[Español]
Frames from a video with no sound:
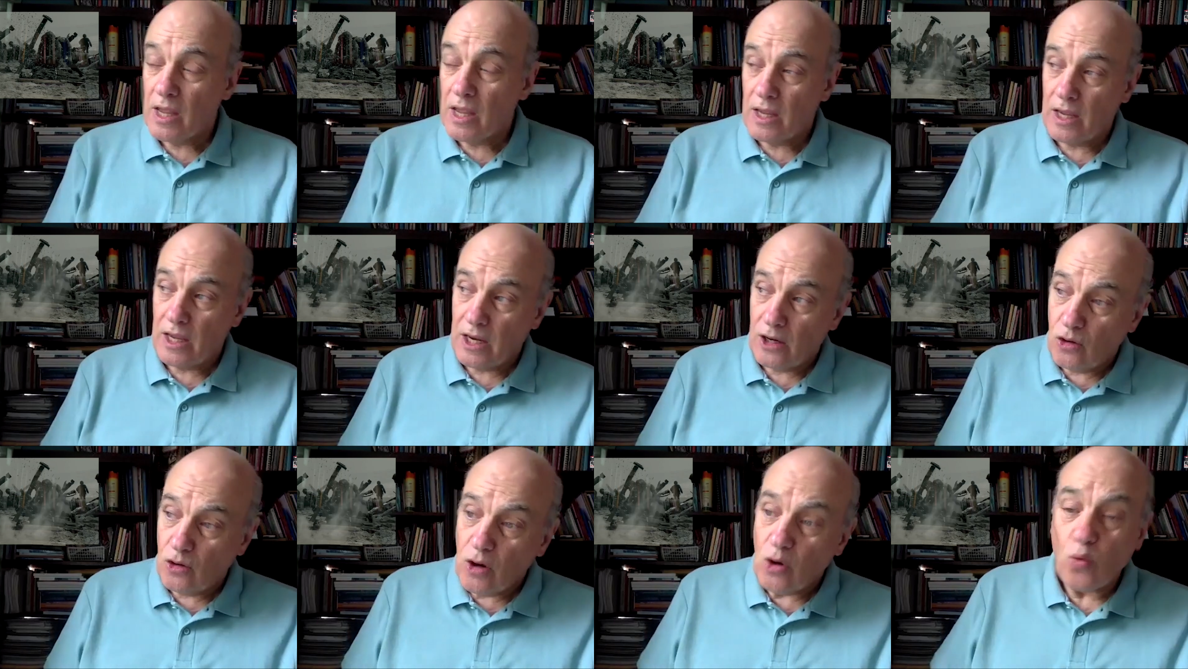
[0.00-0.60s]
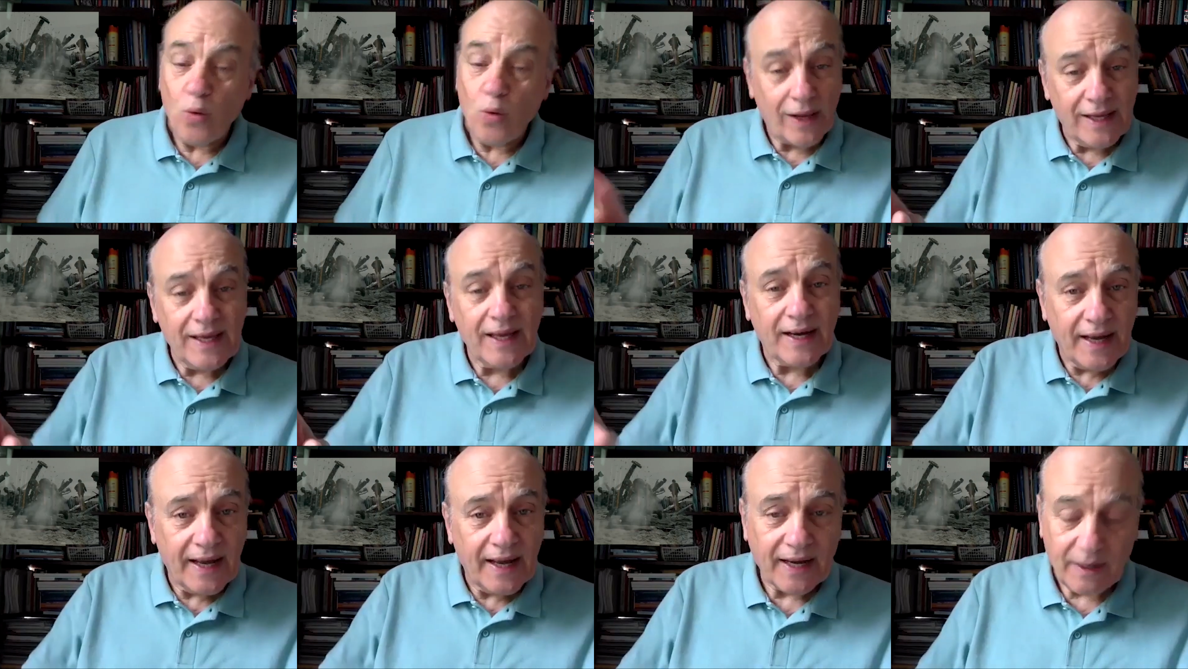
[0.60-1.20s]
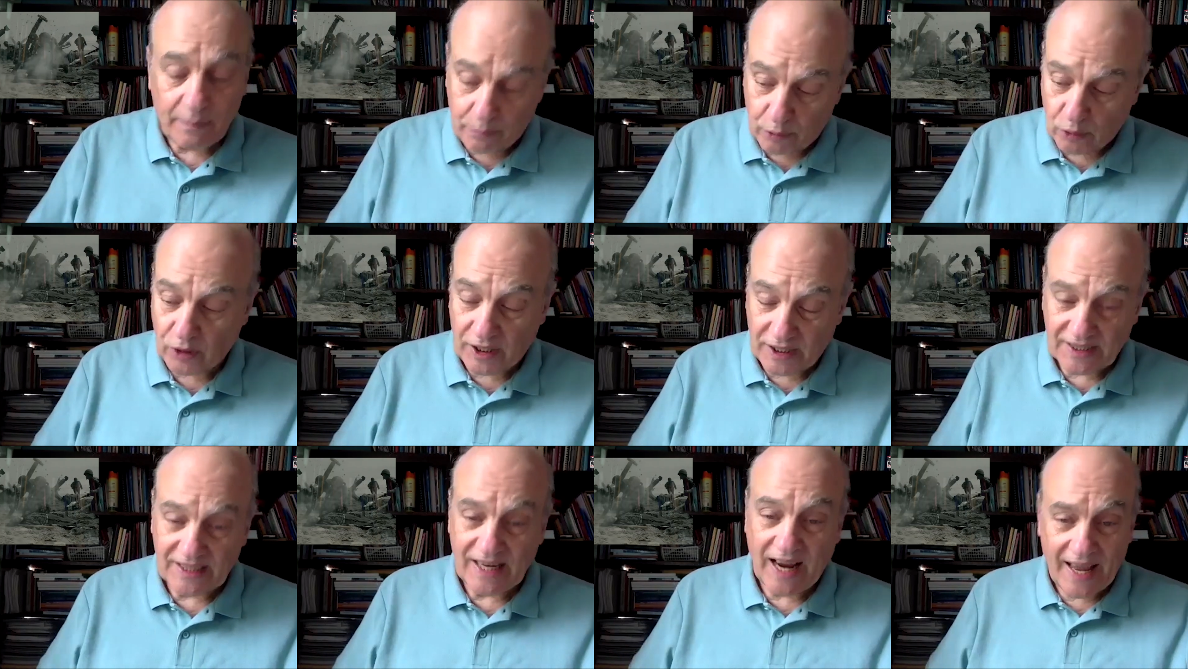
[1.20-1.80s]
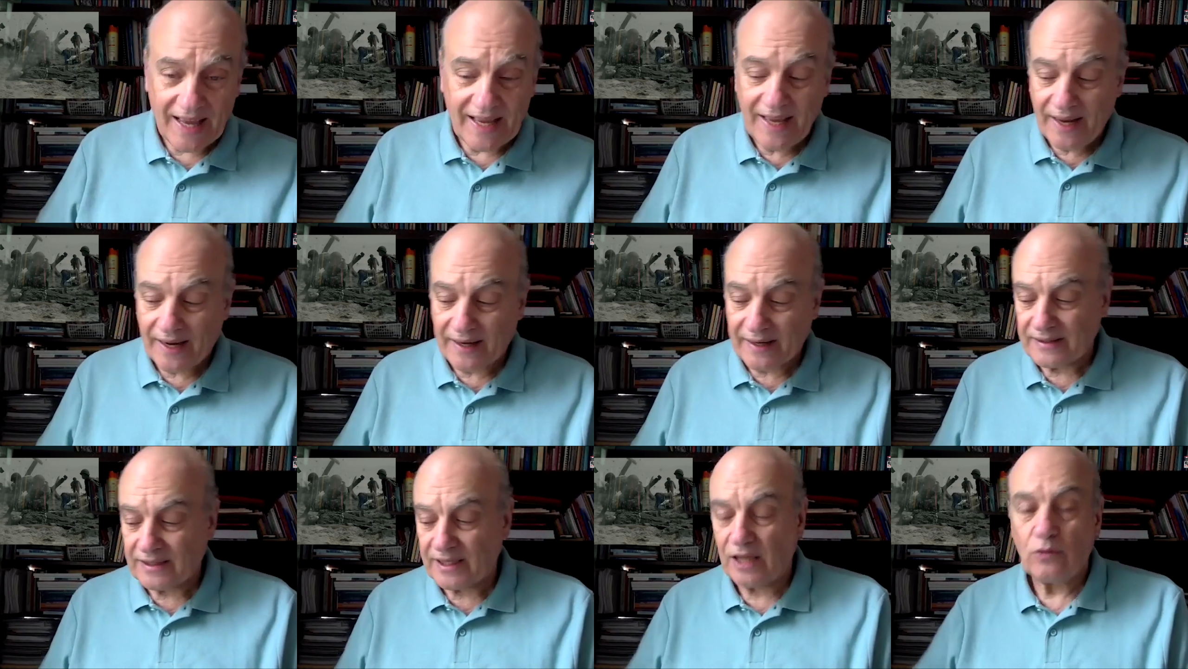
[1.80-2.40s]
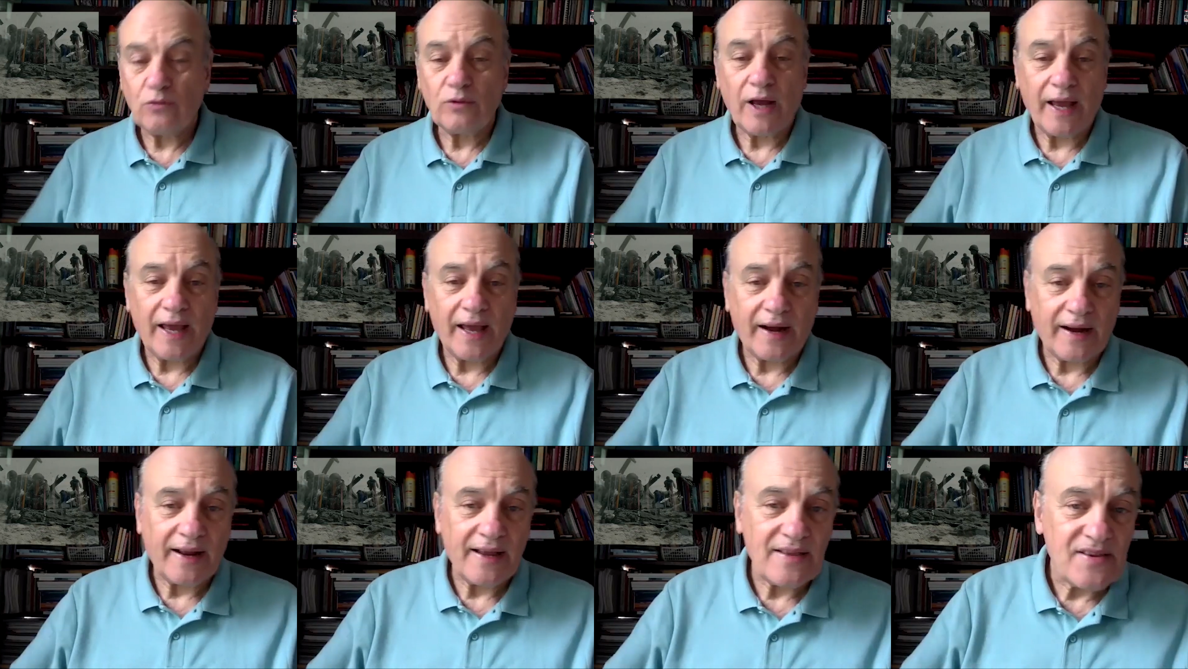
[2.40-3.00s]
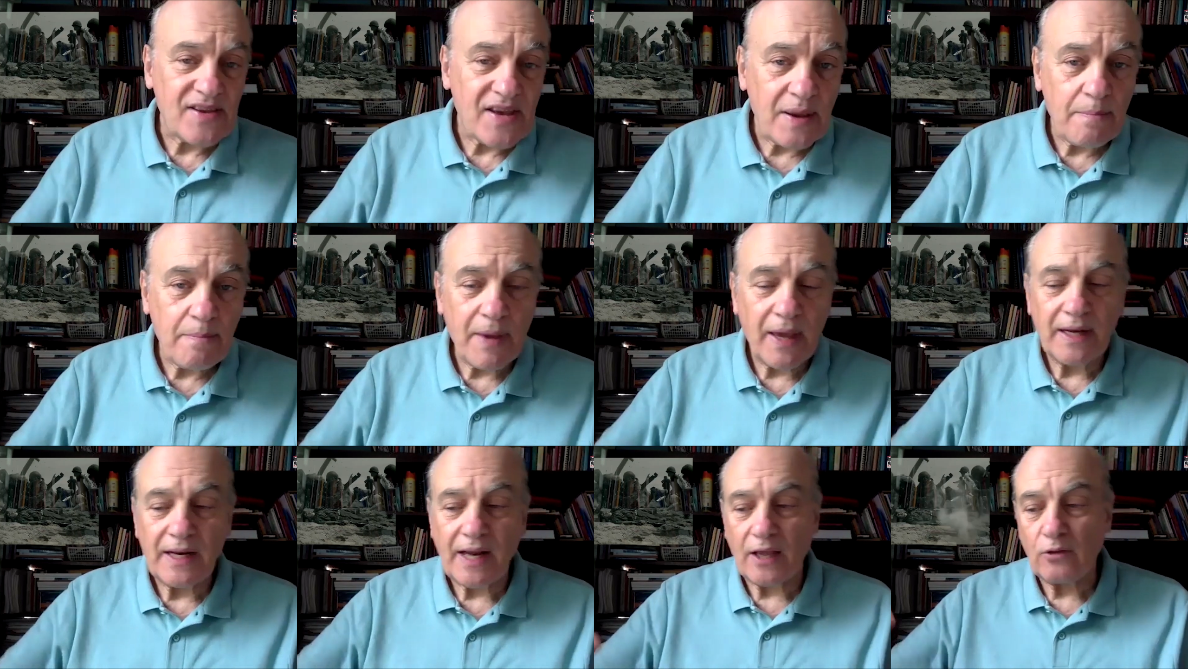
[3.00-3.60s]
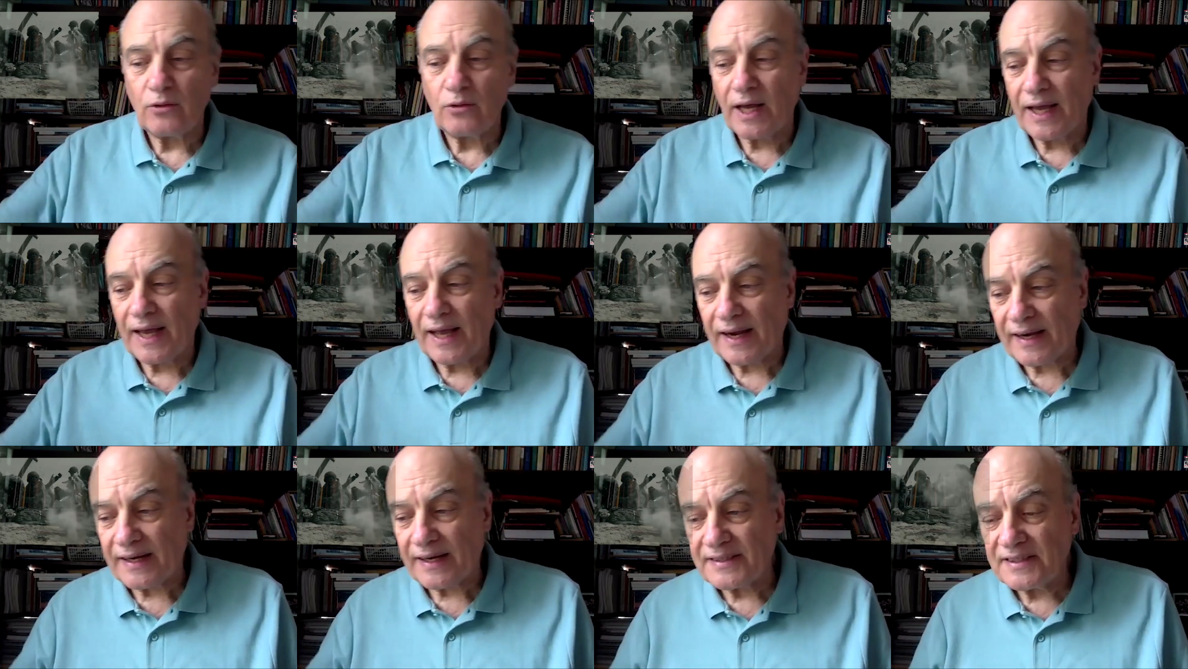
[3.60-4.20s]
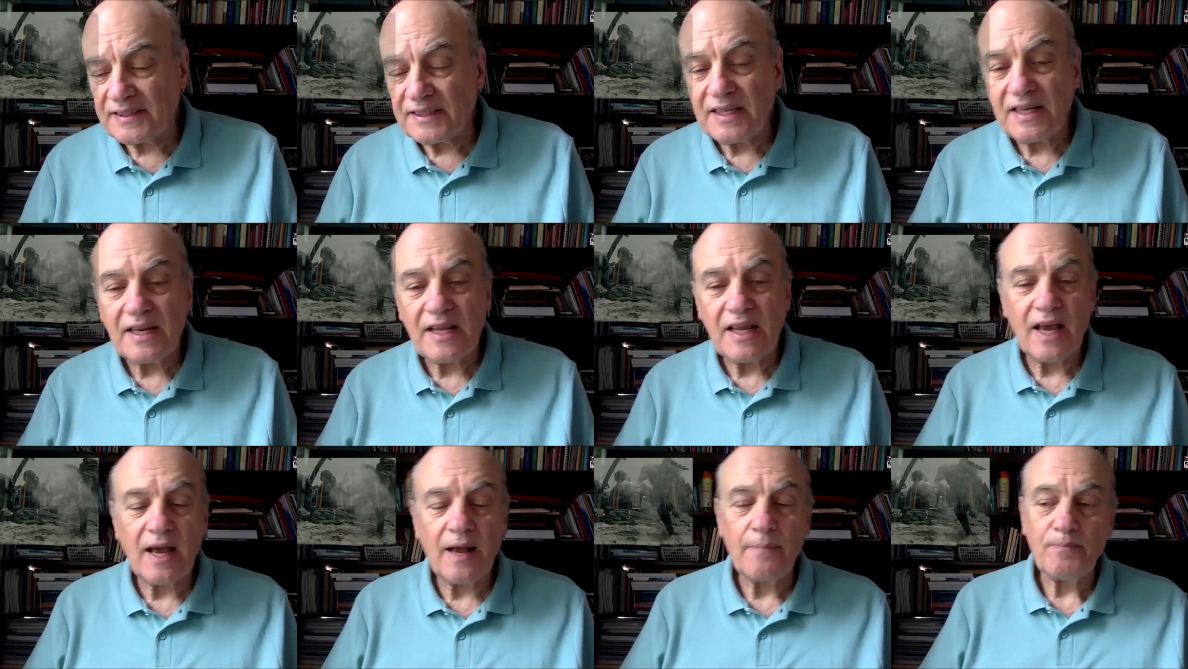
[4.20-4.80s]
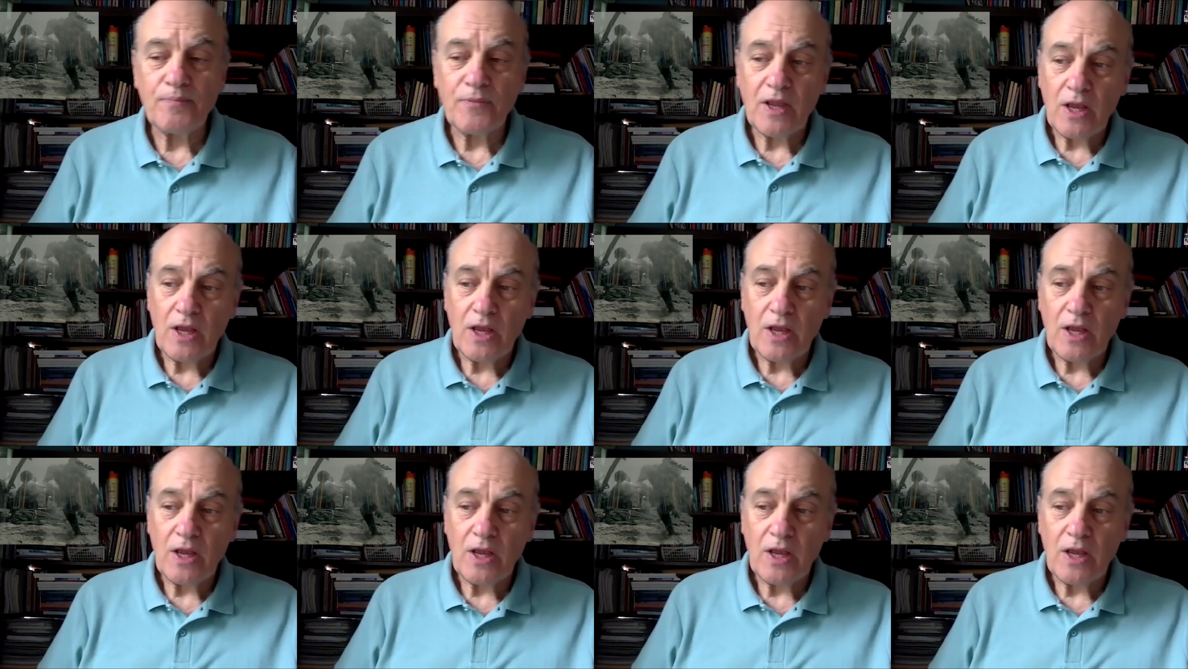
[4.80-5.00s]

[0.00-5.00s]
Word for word: Y no en cualquier guerra, porque ya hay guerras, hay una guerra en Yemen, hay una guerra en Siria,